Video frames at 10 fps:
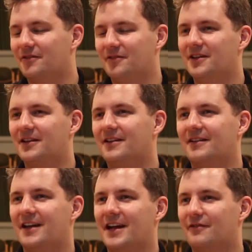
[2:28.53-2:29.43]
wie hier
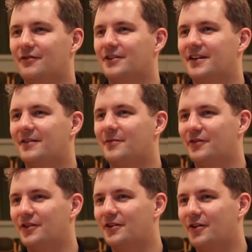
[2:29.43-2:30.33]
in Herford jetzt
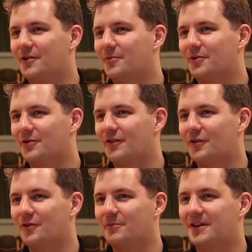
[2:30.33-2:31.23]
für die neue
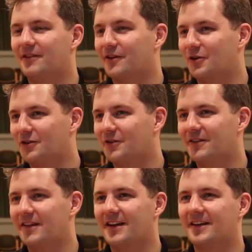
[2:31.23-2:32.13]
Produktion mit den
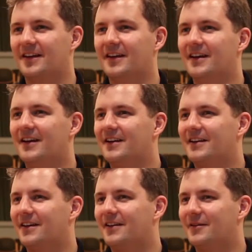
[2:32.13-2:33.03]
Fagottkonzerten, dann